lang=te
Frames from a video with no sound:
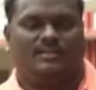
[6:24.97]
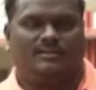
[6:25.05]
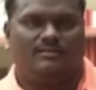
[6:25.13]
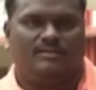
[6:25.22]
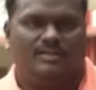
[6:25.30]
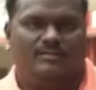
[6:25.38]

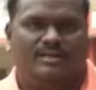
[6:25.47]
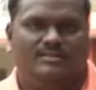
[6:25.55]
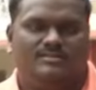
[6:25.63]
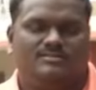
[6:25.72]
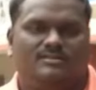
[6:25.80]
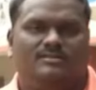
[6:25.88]
అయితే ఒకటి
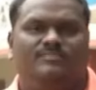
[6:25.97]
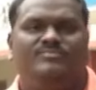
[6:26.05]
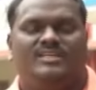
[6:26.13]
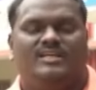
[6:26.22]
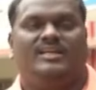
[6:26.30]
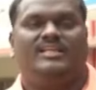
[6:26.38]
డిమాండ్ చేస్తున్నారు
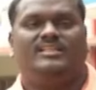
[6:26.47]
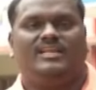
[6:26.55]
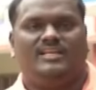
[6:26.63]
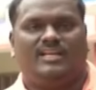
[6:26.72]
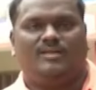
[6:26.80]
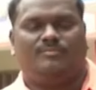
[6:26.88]
ఏదైతే
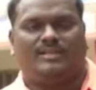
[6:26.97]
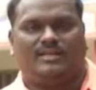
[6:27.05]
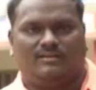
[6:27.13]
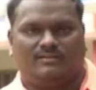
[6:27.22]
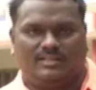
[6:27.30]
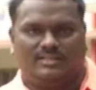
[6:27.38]
ఈ నెల
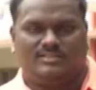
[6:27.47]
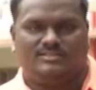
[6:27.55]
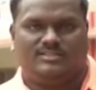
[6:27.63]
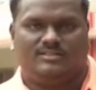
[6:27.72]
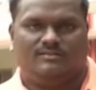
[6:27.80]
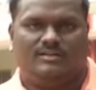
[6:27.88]
పదహారవ తేదీ
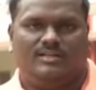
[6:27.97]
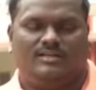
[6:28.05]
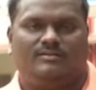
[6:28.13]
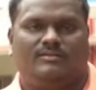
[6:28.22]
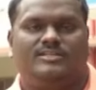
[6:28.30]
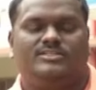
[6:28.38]
నుంచి
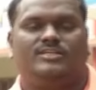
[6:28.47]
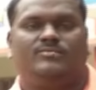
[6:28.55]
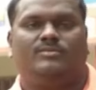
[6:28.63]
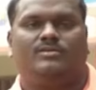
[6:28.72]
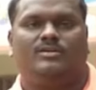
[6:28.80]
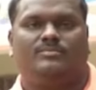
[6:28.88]
వైఎస్
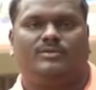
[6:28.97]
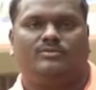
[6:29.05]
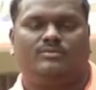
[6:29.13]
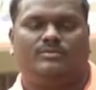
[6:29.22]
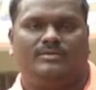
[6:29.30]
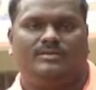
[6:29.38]
జగన్మోహన్ రెడ్డి
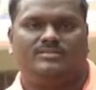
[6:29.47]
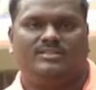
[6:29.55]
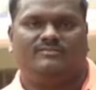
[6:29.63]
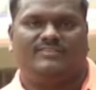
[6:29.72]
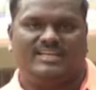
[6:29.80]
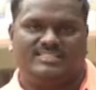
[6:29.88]
ప్రభుత్వం
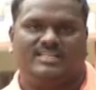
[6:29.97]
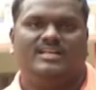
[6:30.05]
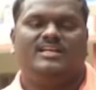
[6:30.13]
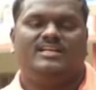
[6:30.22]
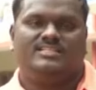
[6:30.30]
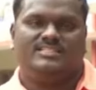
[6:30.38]
పెట్టింటే ఫేజ్
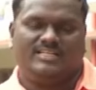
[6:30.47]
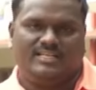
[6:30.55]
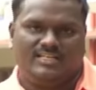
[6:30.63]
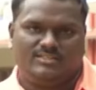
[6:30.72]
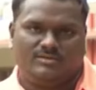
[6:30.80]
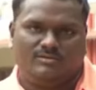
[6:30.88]

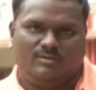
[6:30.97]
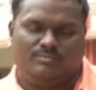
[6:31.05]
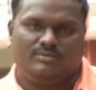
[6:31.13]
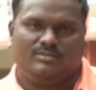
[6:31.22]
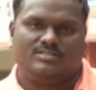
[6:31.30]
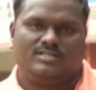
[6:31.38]
డిజగ్నేషన్ కూడా
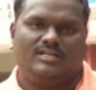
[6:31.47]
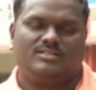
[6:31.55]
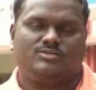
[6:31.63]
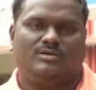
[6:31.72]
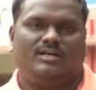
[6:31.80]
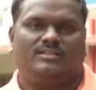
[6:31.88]
పూర్తి
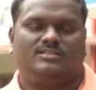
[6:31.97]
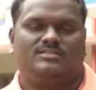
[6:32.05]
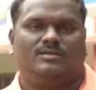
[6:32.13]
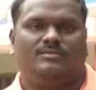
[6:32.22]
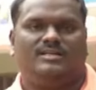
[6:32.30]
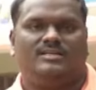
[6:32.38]
స్థాయిలో
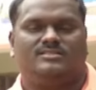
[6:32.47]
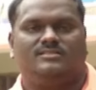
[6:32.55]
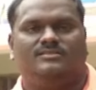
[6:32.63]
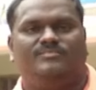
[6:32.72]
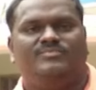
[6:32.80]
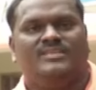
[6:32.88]
స్వాగతిస్తున్నామని
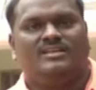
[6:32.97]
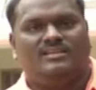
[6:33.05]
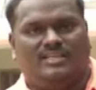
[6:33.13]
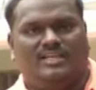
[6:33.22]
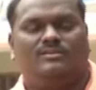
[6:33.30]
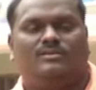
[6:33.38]
అసలు
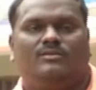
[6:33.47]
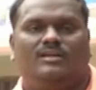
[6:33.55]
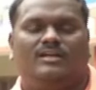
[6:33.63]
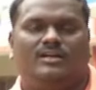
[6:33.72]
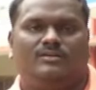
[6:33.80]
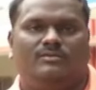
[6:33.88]
దీంతో
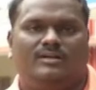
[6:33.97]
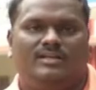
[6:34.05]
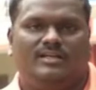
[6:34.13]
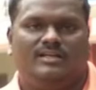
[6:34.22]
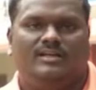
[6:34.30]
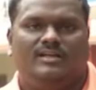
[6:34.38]
కూడా
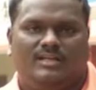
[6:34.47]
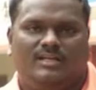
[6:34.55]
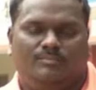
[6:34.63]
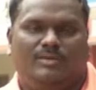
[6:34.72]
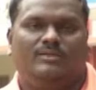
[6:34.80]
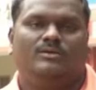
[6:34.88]
ఎటువంటి
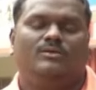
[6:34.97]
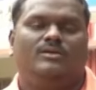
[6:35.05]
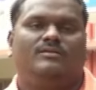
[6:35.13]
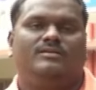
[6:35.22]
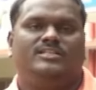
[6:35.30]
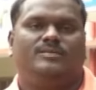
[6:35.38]
ఇబ్బందులు
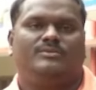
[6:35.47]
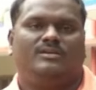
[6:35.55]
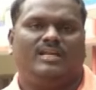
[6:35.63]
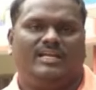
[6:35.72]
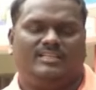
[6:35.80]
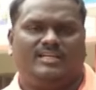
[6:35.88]
ఉండవని
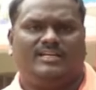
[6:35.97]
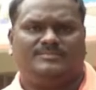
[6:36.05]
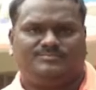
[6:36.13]
చెప్తున్నారు అయితే